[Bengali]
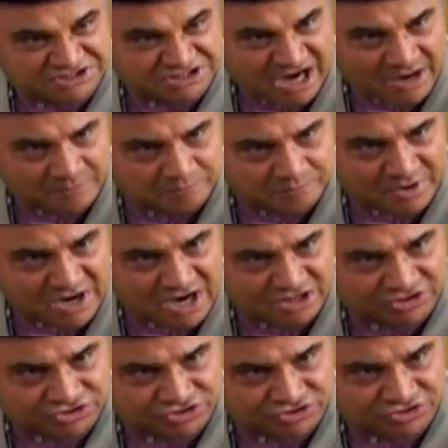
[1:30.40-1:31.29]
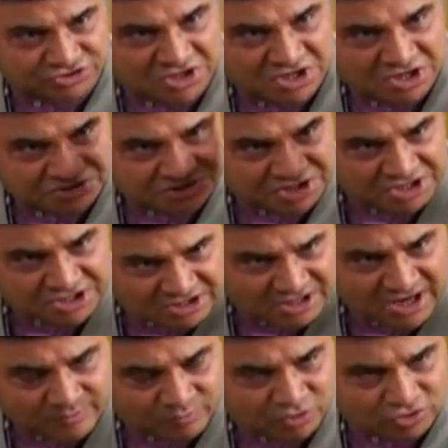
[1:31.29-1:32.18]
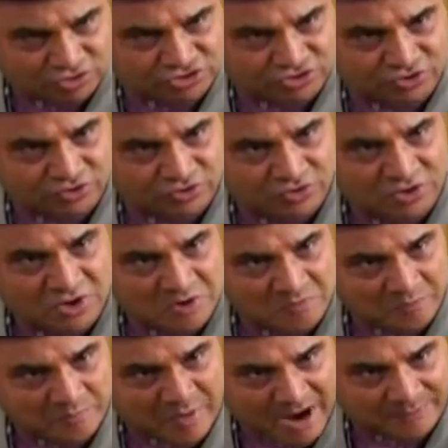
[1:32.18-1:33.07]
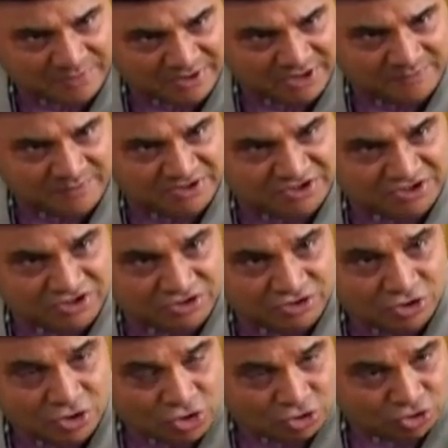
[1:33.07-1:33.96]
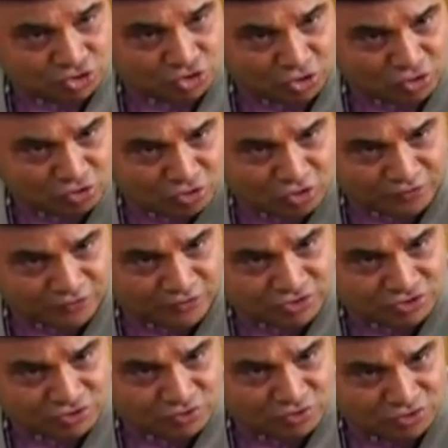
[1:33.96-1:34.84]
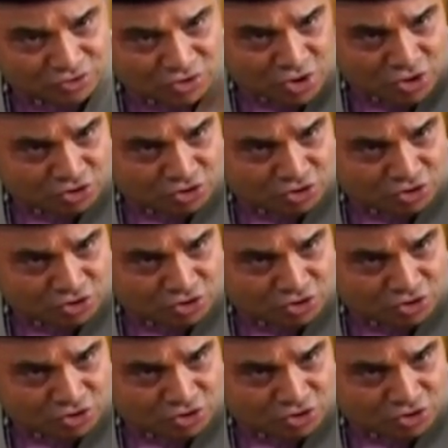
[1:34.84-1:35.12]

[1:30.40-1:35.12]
সাব্বাস ঠিক কাম করছো বাপের বেটি যোগ্য ফজলুর